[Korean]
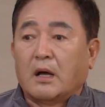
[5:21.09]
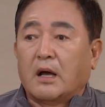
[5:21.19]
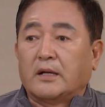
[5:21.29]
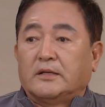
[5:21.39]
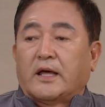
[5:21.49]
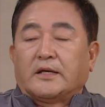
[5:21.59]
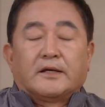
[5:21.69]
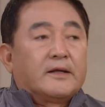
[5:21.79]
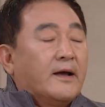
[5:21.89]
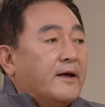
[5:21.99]
아니 나 이게
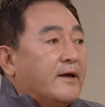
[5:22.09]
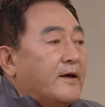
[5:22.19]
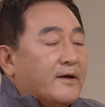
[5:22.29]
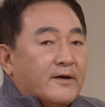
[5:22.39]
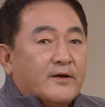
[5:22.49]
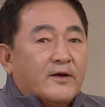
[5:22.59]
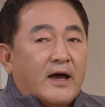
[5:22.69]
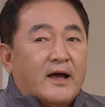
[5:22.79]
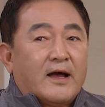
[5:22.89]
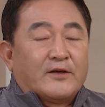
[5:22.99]

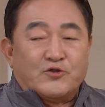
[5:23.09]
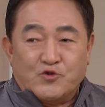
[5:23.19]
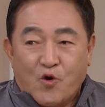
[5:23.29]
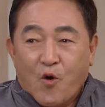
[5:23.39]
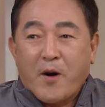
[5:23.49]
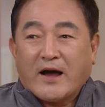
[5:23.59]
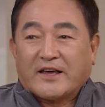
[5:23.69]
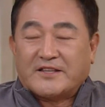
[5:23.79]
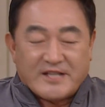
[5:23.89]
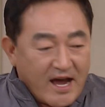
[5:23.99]
아주
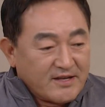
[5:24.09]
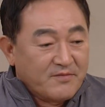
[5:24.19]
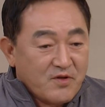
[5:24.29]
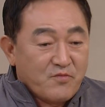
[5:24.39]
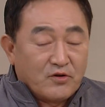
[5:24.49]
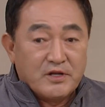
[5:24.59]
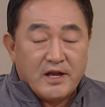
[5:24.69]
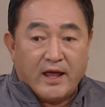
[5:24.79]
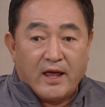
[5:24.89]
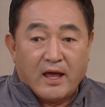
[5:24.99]
요망하기 짝이 없는
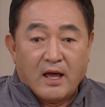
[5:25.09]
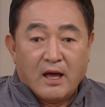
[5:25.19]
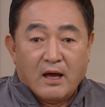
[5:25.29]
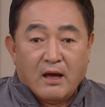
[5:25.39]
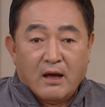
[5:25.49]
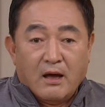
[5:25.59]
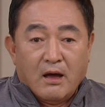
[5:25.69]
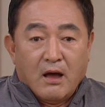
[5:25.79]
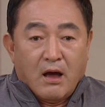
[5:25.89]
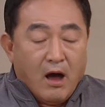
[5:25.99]
물건이네.
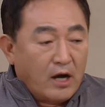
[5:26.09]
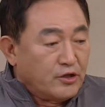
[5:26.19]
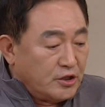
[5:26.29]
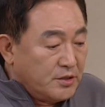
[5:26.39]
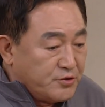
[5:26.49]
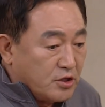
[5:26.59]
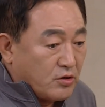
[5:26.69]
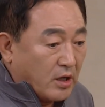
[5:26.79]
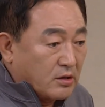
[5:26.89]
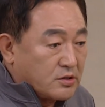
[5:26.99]
아니
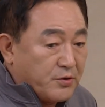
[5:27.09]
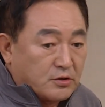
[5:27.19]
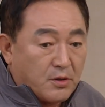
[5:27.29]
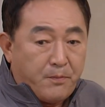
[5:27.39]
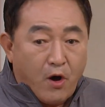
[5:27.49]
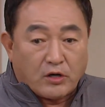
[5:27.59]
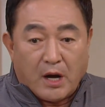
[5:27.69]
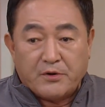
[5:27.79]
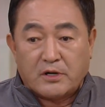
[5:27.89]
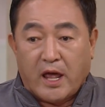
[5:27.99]
임신도 안 했으면서
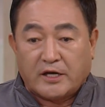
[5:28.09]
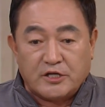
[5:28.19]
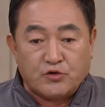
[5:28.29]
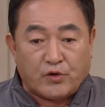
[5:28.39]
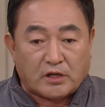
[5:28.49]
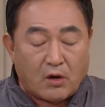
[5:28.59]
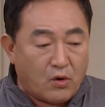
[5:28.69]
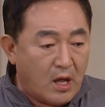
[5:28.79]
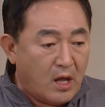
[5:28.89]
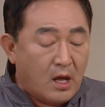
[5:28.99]
뻑하면 애기
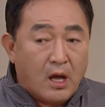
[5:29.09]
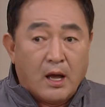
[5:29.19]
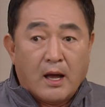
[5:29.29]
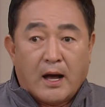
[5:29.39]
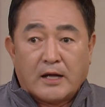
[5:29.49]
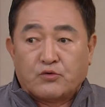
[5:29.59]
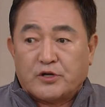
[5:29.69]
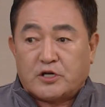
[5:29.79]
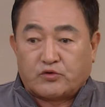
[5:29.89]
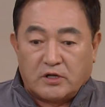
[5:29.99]
지우겠다고. 아니 우리
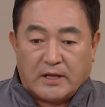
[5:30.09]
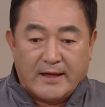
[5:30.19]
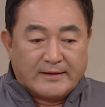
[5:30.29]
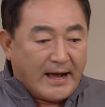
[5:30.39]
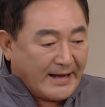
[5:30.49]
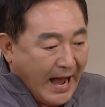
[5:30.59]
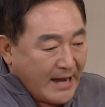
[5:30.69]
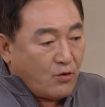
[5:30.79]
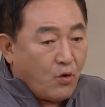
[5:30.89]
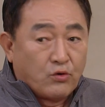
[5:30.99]
식구들 다
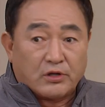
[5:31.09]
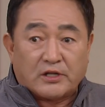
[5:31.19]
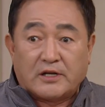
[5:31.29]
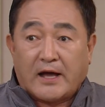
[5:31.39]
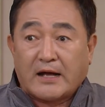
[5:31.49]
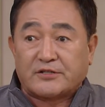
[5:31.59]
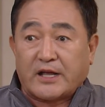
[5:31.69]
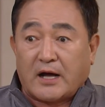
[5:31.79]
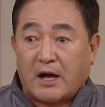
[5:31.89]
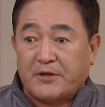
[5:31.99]
간 오그라들게 한 거
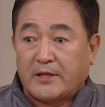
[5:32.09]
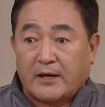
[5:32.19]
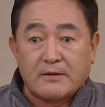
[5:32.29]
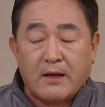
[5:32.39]
생각하면 내가.